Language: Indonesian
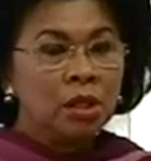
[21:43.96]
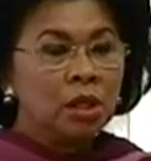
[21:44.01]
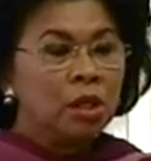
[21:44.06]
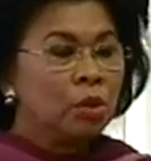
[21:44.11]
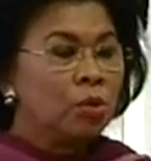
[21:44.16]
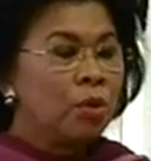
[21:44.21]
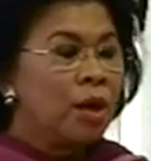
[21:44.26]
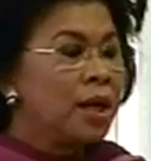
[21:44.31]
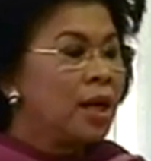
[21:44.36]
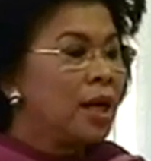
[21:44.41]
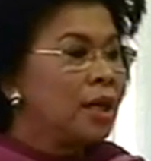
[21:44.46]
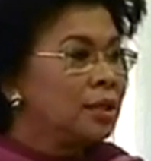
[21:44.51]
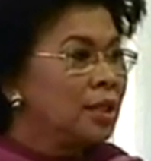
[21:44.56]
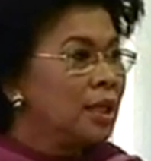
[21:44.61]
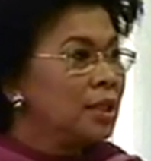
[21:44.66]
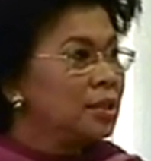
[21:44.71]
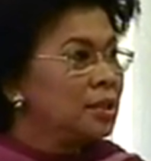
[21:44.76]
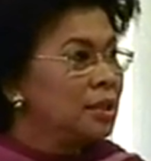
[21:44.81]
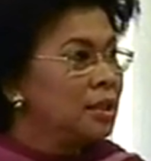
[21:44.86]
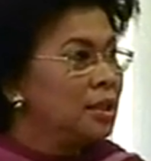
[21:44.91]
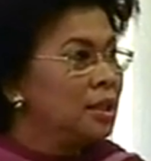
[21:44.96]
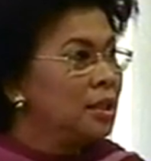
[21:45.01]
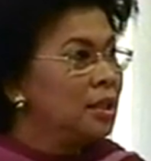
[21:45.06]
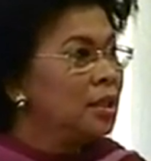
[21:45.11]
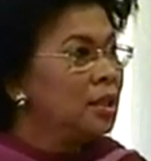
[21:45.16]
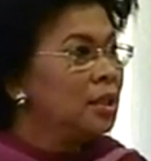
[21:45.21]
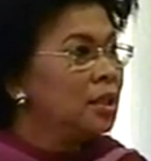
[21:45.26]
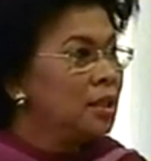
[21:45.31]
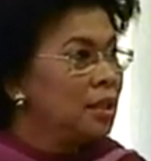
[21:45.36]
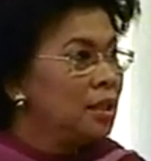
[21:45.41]
ruang laktasi.
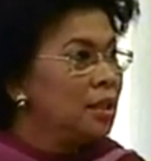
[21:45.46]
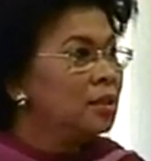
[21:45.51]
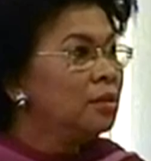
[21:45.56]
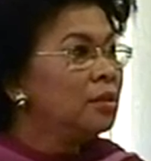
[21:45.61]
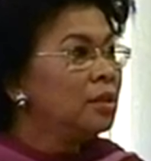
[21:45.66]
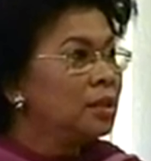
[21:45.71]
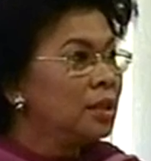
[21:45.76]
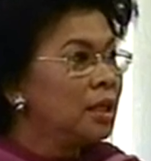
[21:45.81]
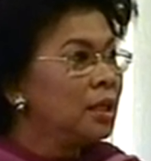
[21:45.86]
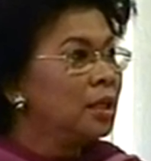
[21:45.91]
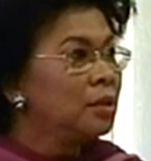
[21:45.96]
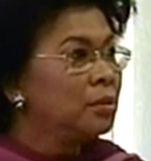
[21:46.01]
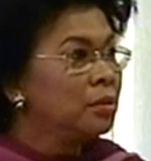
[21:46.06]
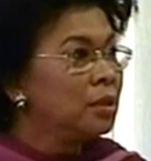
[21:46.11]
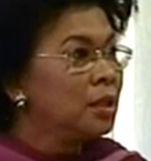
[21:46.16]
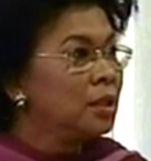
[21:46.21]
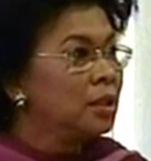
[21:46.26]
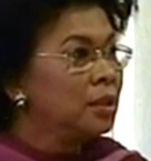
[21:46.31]
Hmm. Itu kita lakukan.